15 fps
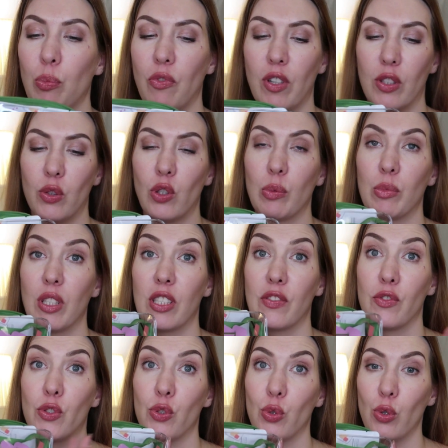в котором есть
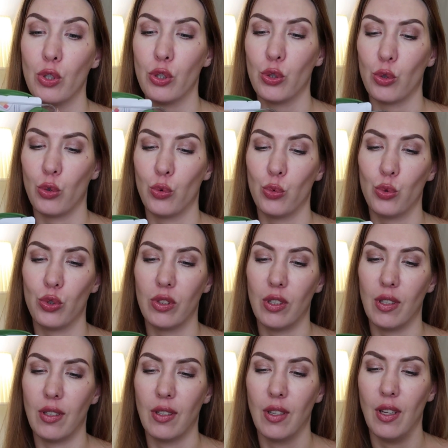все, что
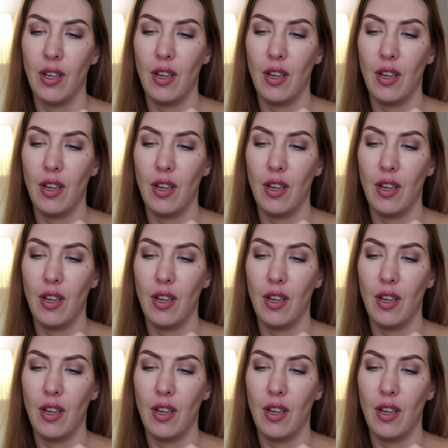нужно